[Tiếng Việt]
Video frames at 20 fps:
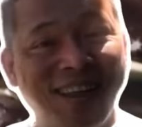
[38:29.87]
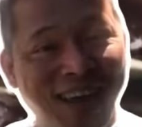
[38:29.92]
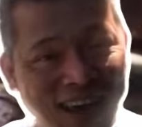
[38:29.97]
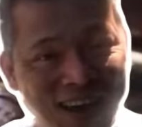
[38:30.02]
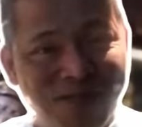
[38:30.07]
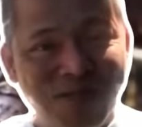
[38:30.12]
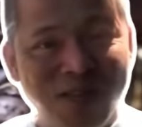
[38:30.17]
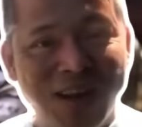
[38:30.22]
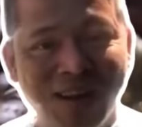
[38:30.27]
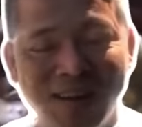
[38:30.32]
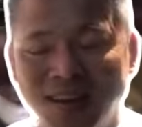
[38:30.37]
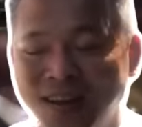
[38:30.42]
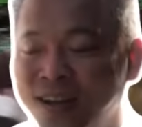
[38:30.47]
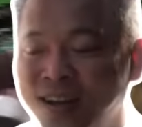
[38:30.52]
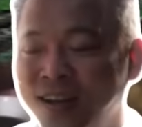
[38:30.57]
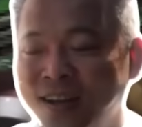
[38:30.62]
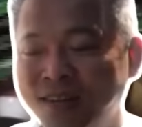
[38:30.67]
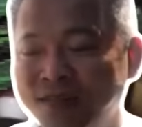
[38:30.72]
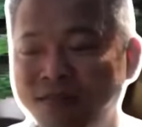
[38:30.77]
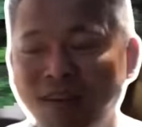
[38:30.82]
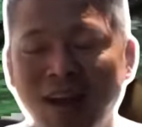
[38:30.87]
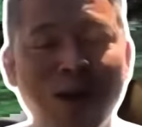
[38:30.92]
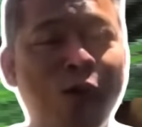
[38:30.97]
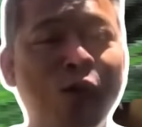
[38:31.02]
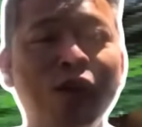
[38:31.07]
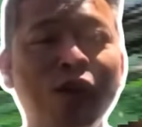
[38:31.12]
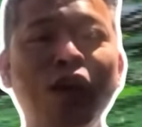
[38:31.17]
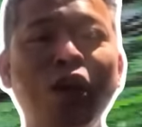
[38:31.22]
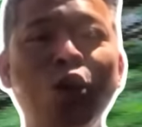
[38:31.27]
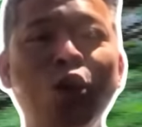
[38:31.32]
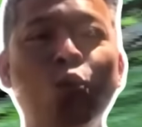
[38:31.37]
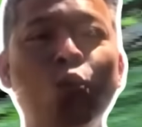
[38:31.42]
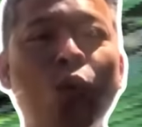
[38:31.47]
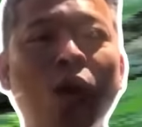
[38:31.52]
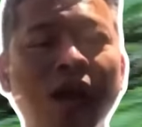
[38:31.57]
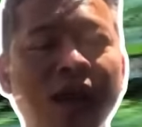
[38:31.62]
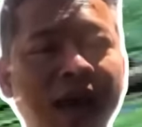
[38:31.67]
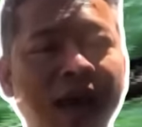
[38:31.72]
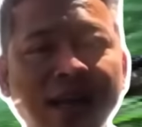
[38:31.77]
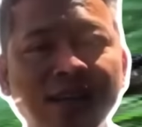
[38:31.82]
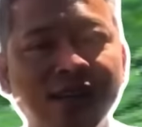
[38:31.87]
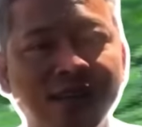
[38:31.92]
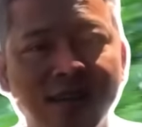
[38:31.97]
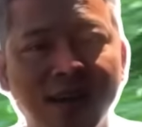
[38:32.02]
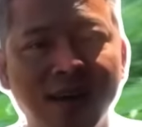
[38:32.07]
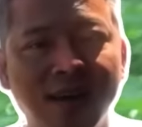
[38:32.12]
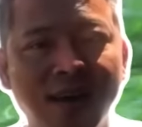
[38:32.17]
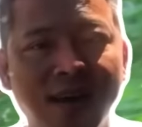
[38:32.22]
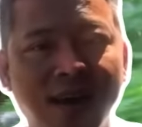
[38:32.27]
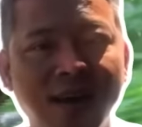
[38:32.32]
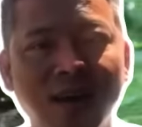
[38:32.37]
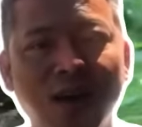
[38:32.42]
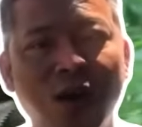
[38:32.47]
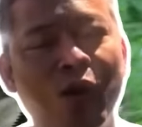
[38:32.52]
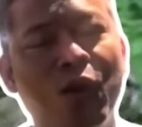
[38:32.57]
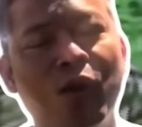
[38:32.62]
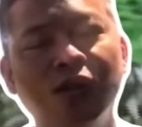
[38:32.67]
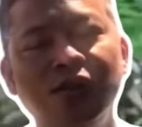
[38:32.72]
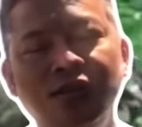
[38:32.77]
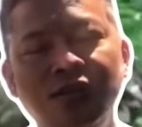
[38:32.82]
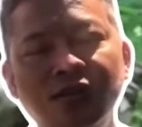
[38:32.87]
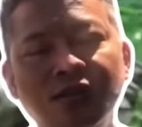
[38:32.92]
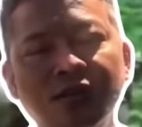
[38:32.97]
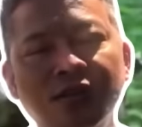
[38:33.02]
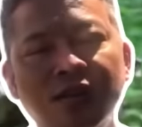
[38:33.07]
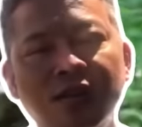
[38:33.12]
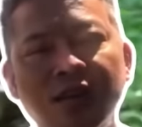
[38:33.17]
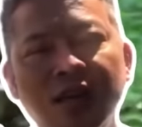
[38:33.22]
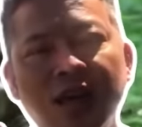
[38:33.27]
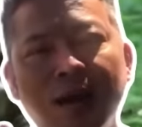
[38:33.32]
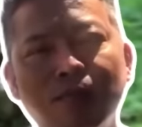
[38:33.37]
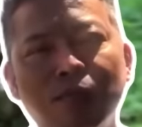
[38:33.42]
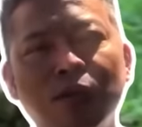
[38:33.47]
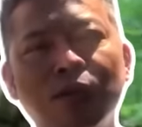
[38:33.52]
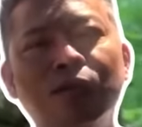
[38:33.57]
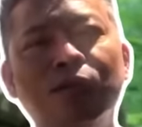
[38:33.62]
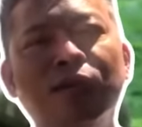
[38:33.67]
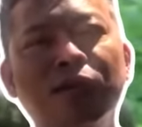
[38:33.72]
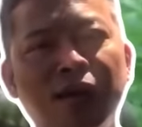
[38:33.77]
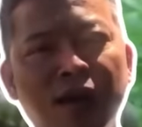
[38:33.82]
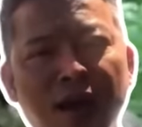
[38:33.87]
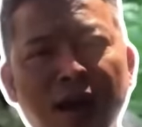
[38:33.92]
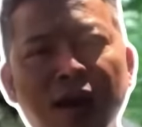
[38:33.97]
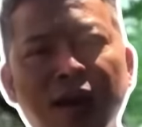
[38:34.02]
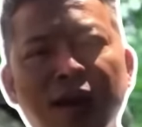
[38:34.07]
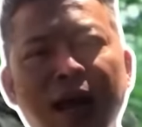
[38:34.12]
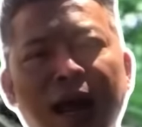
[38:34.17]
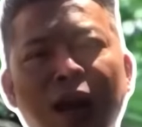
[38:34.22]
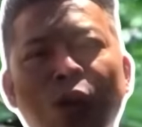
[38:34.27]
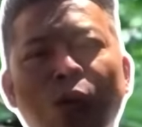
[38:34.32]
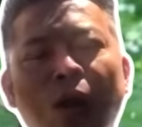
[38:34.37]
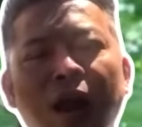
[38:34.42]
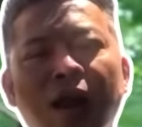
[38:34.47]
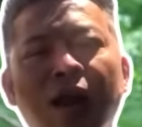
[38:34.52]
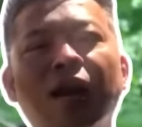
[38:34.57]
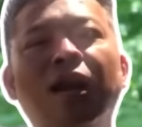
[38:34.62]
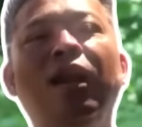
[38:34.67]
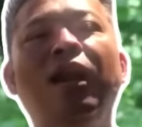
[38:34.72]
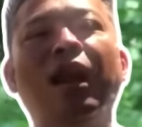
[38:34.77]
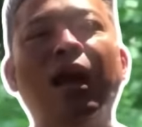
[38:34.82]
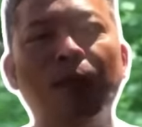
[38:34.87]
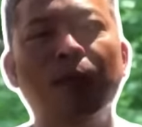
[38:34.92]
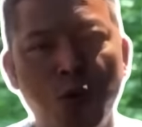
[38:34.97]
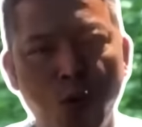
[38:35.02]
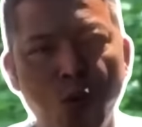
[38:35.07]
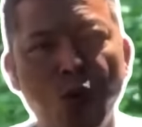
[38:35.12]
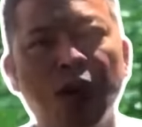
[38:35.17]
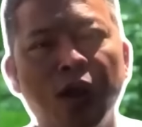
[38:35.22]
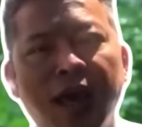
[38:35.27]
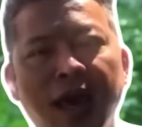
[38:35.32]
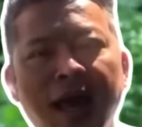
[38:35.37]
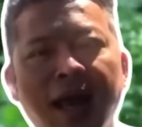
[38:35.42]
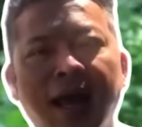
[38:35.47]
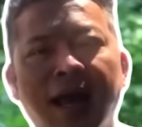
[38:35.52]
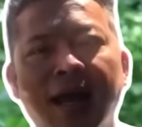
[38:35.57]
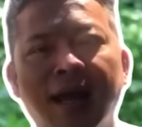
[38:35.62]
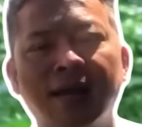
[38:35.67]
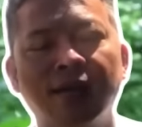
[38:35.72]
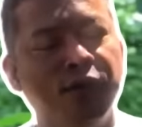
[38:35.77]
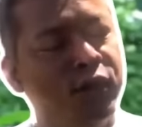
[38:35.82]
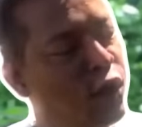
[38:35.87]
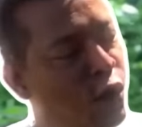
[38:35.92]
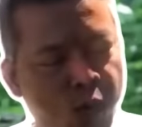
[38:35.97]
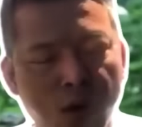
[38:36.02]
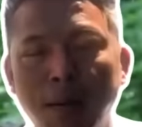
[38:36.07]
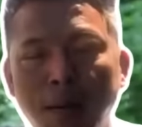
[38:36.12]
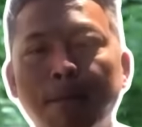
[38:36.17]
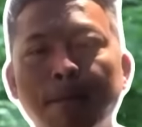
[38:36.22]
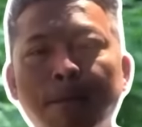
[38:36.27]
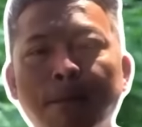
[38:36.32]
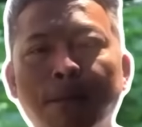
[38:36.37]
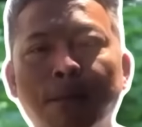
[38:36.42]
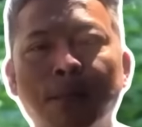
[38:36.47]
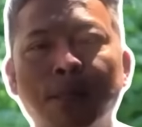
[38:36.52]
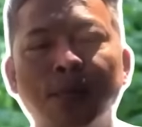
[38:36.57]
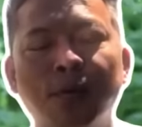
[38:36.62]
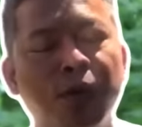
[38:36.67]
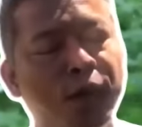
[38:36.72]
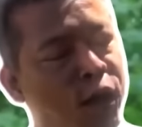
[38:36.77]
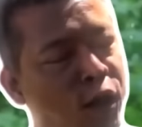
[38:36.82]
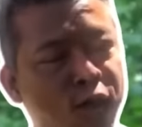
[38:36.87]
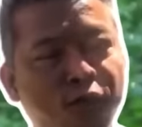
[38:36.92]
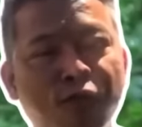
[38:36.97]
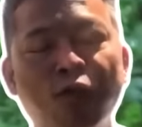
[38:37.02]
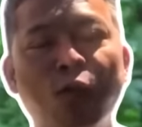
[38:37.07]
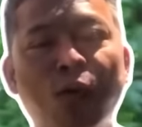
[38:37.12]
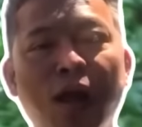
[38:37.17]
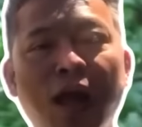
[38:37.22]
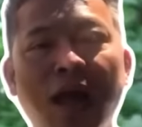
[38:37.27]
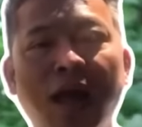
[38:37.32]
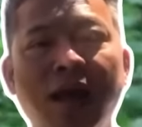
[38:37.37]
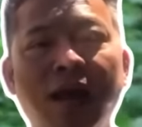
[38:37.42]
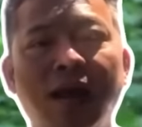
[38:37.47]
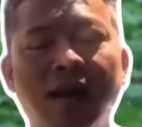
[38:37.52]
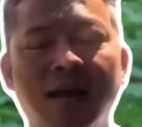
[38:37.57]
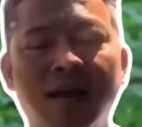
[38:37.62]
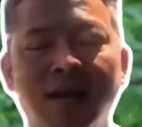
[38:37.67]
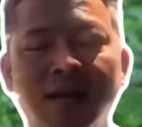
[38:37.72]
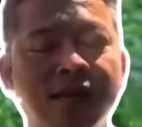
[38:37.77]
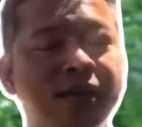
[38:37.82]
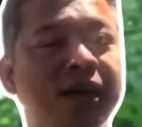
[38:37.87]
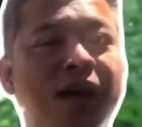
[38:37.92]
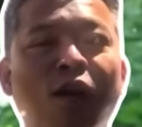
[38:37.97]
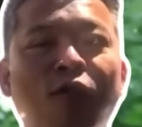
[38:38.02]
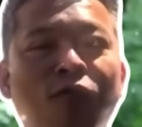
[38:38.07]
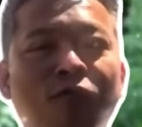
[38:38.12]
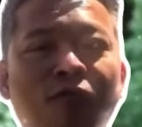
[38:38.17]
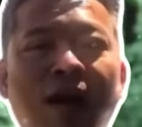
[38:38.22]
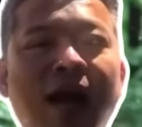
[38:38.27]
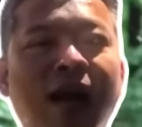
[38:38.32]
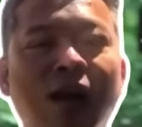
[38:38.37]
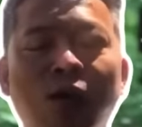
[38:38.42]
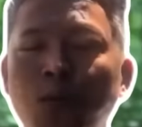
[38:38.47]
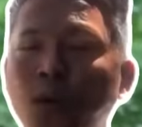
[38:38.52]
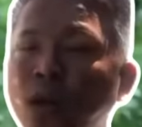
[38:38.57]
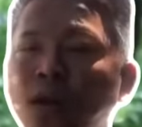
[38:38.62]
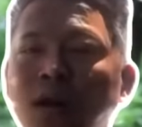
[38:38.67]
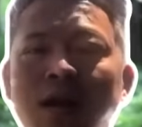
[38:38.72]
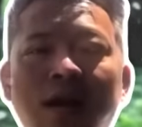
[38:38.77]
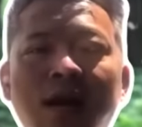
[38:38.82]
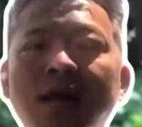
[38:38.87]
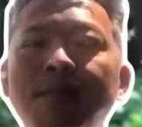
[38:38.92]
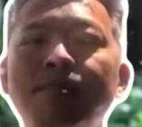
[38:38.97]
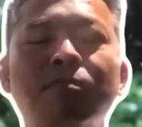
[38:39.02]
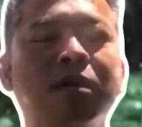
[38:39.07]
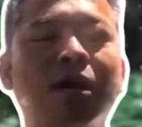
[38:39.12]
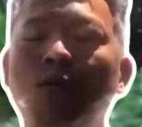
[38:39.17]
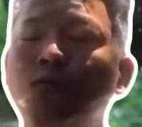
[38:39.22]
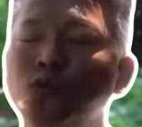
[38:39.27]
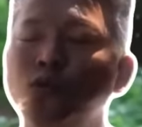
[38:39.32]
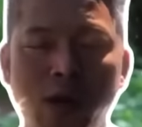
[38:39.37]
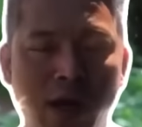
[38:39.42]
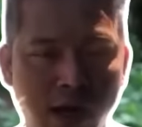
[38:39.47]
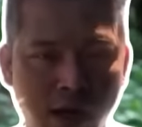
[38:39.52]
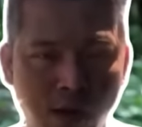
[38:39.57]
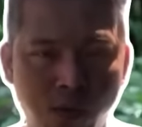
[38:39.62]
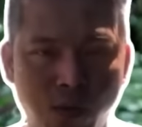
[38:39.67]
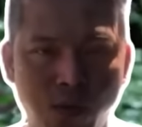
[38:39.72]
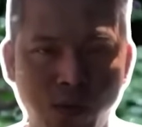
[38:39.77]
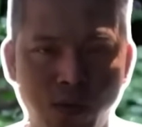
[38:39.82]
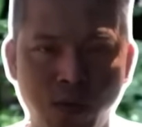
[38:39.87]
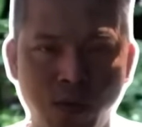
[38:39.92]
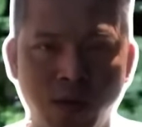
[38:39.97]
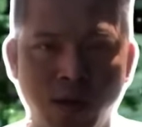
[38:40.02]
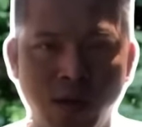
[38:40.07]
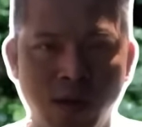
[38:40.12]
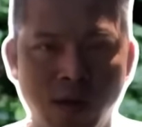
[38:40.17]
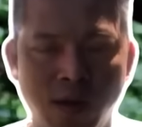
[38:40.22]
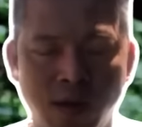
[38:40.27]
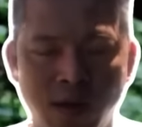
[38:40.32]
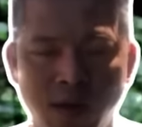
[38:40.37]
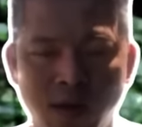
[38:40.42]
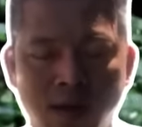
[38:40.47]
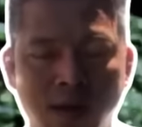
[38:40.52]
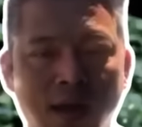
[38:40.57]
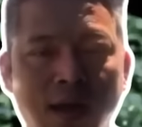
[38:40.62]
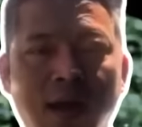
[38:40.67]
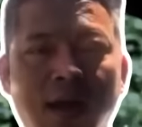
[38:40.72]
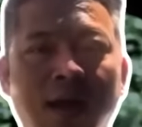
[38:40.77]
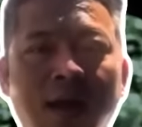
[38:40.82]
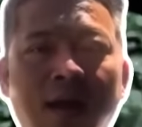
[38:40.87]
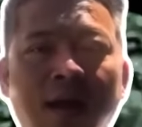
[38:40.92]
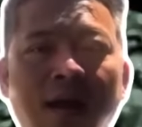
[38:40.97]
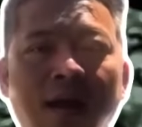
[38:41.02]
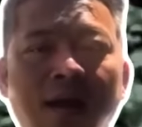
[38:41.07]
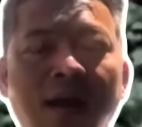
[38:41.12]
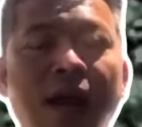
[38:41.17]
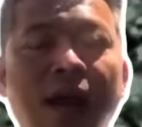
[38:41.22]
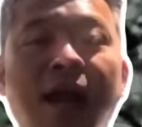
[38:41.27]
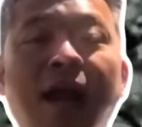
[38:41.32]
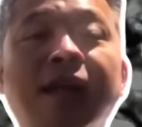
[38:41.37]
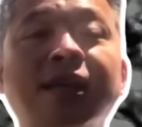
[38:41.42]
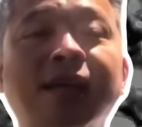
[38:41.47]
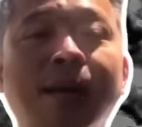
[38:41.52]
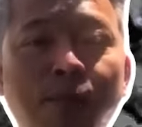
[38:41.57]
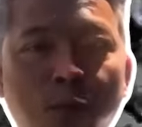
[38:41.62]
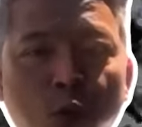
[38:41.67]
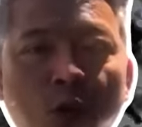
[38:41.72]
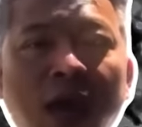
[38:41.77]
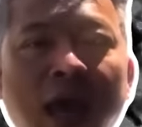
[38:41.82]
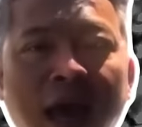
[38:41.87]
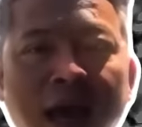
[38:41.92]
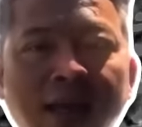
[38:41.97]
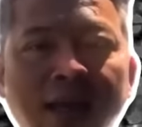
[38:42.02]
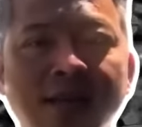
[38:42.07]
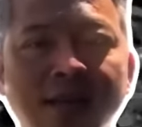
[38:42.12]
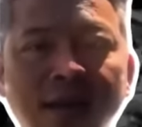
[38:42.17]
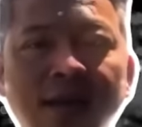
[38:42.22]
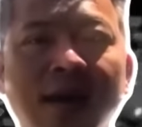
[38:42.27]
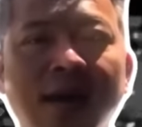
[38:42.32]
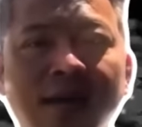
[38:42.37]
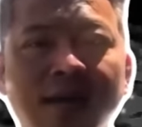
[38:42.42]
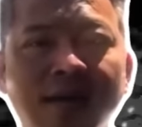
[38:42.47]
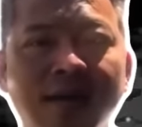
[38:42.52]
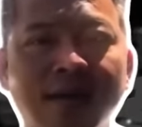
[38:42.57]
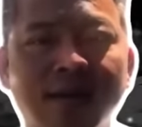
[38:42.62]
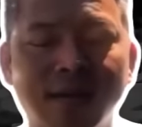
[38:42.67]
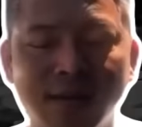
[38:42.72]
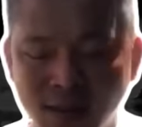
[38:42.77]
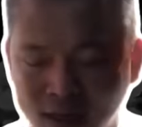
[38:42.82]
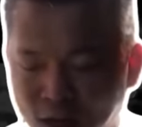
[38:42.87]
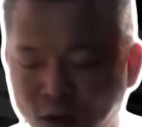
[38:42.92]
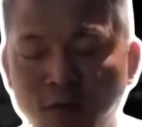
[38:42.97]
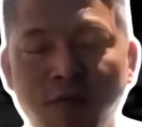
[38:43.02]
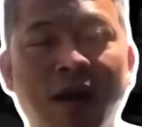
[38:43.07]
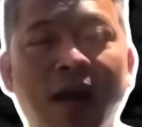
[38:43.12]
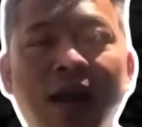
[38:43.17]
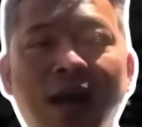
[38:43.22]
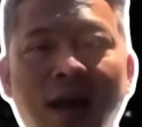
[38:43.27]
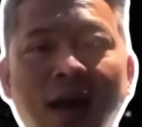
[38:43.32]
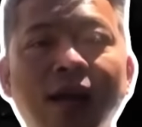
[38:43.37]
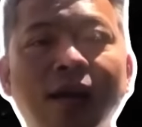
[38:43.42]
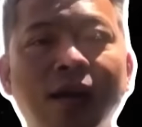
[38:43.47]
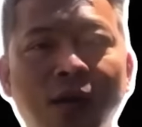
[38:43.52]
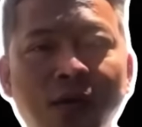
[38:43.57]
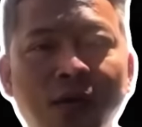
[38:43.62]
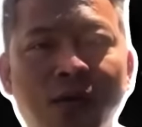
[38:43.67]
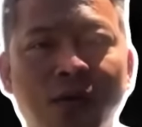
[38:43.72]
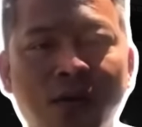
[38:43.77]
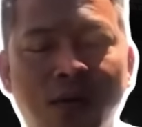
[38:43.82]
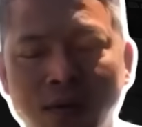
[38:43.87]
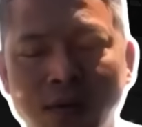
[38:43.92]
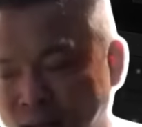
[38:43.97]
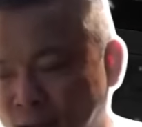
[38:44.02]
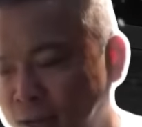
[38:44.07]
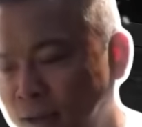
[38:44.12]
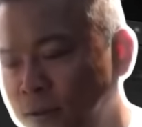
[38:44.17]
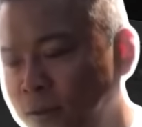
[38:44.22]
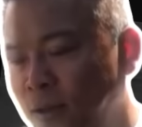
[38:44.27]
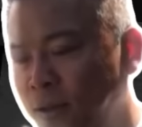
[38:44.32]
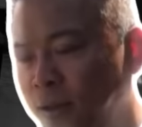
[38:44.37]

thiệt mà và có nhiều quốc gia trên thế giới họ chưa dám thừa nhận Đài Loan là một quốc gia nhiều lắm nhiều vô kể chứ không phải là nguyên nó là điếm không xuể đâu à, gần cả trăm quốc gia trên thế giới chứ không phải là ít đâu nhé